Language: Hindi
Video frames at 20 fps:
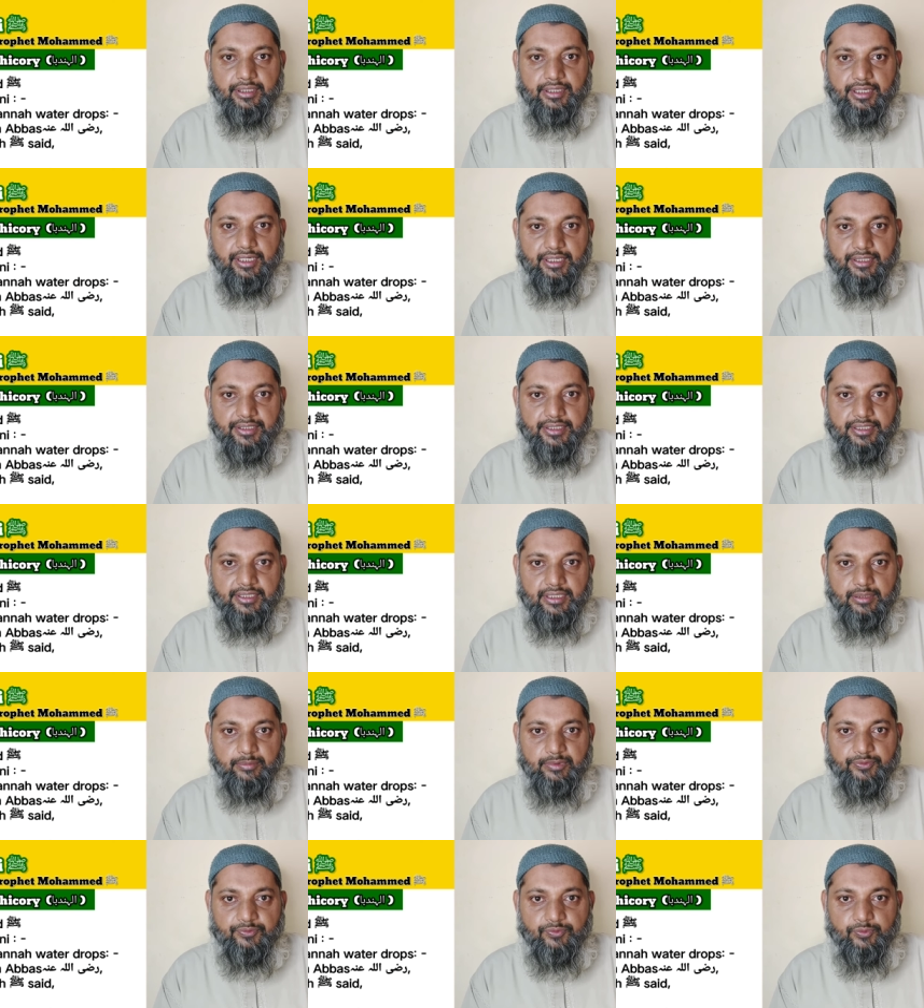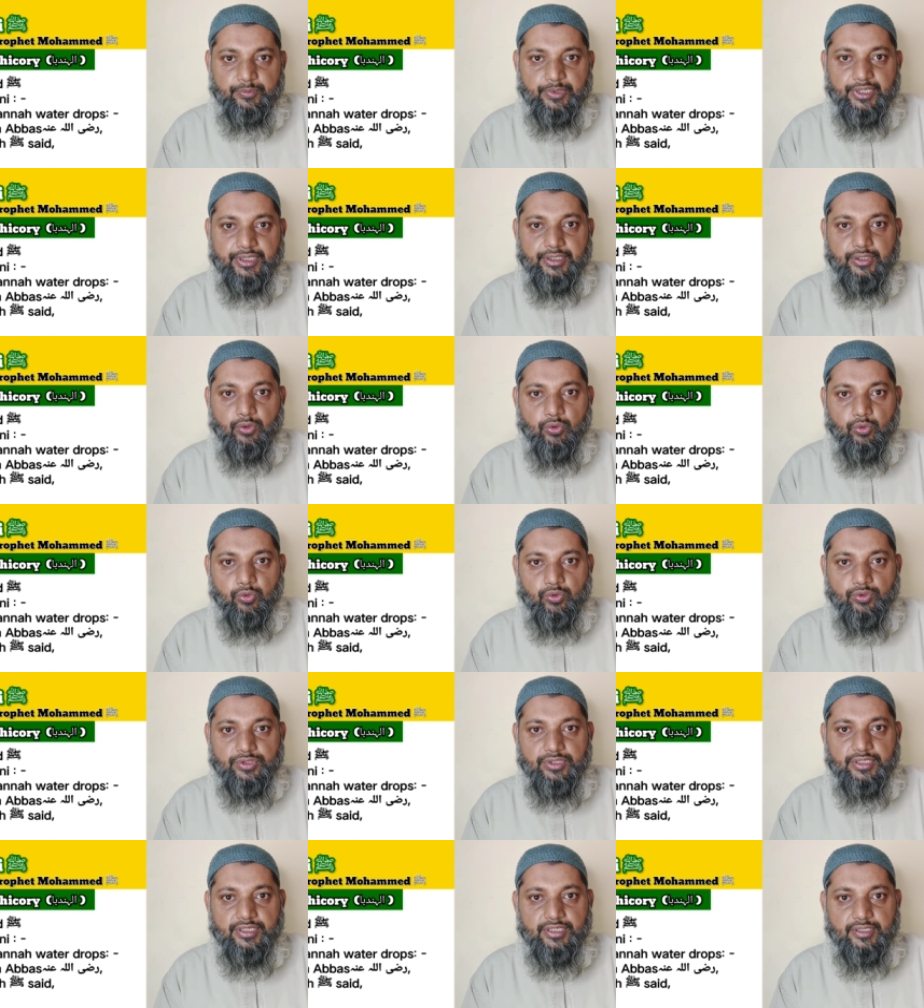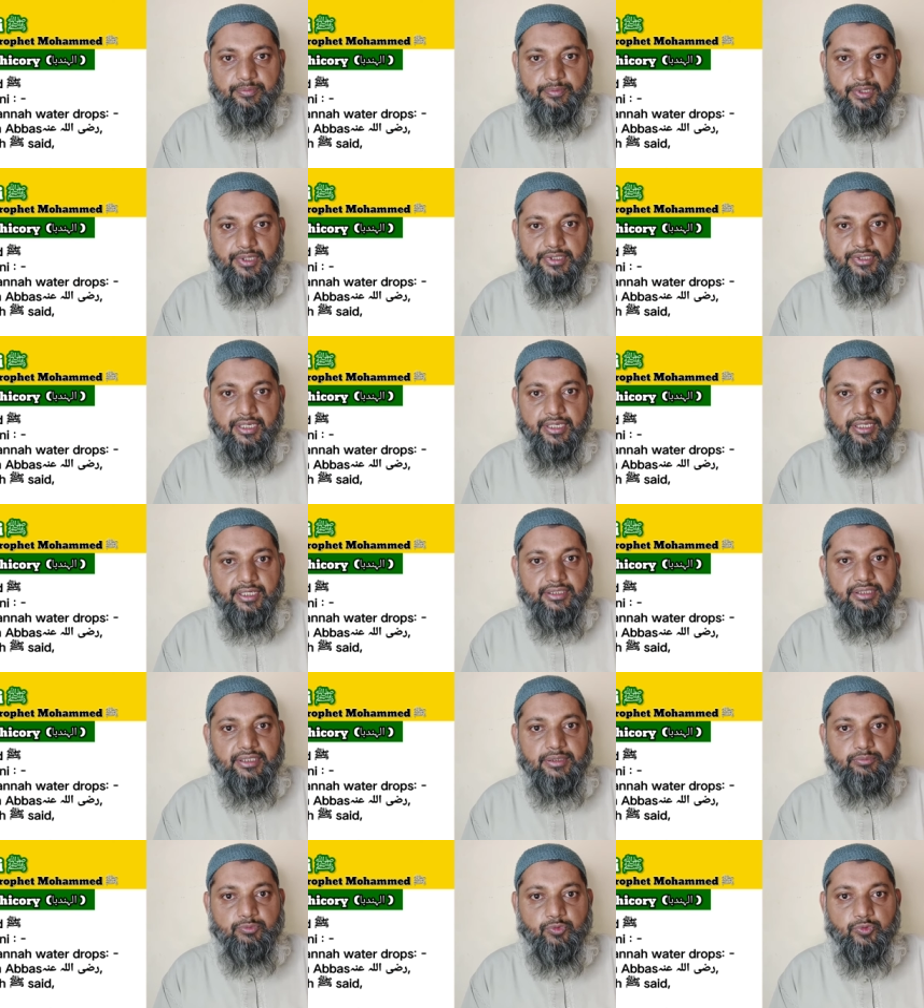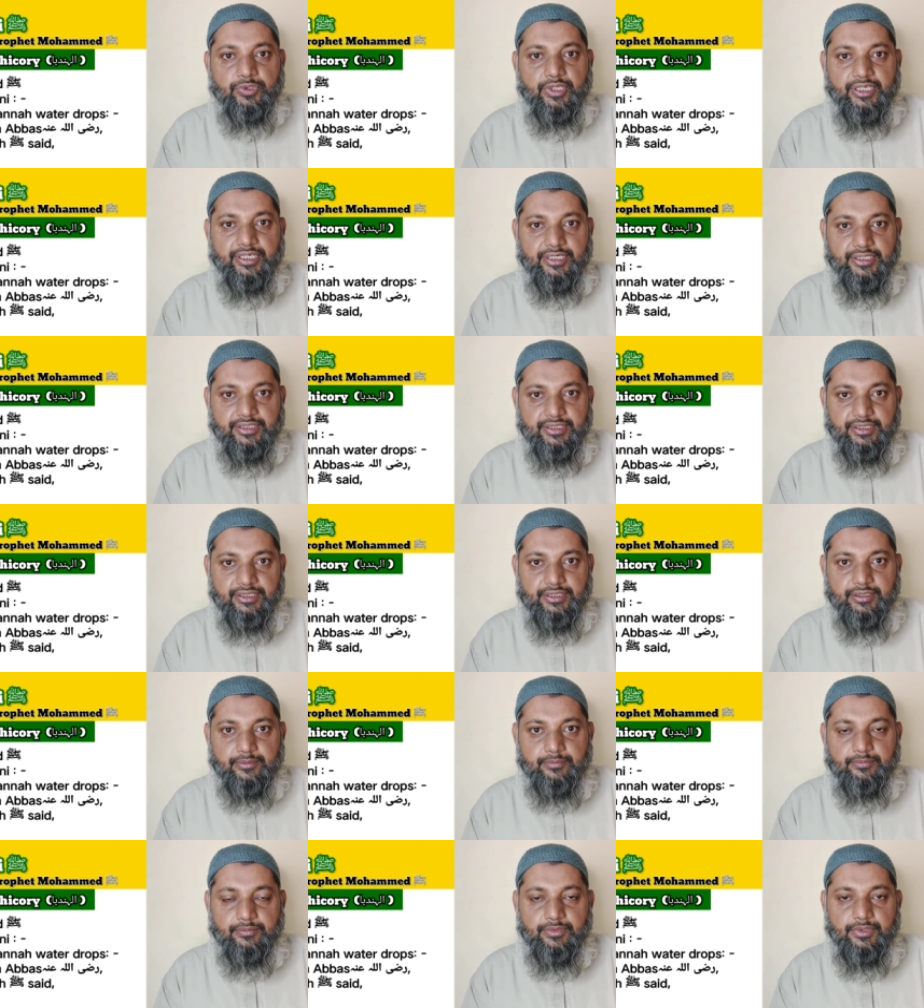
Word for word: एक हदीस का मफहूम है कि रोज़ इस पर जन्नत की बूंदें गिरती है